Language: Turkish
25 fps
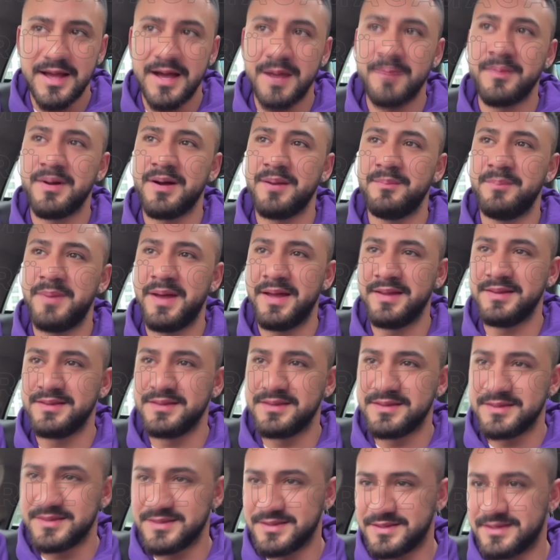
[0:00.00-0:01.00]
ama ben
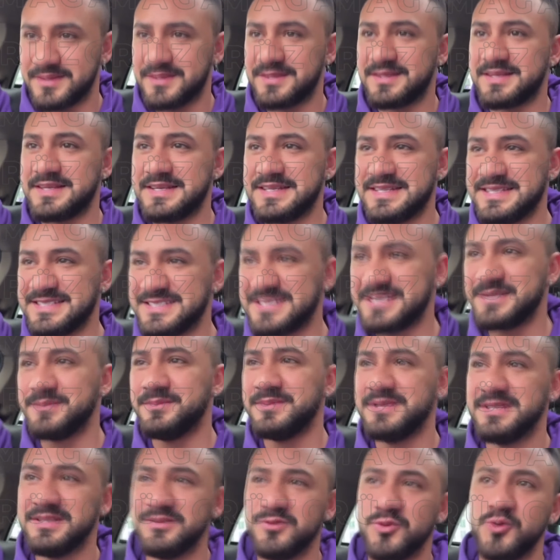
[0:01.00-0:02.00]

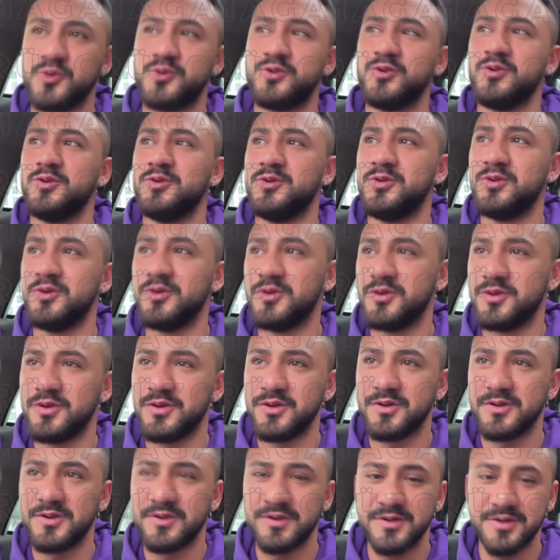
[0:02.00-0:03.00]
kızımın
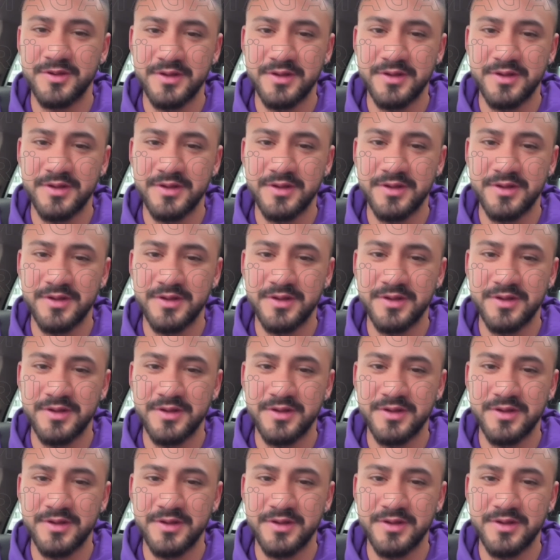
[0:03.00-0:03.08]
üzüldüğünü,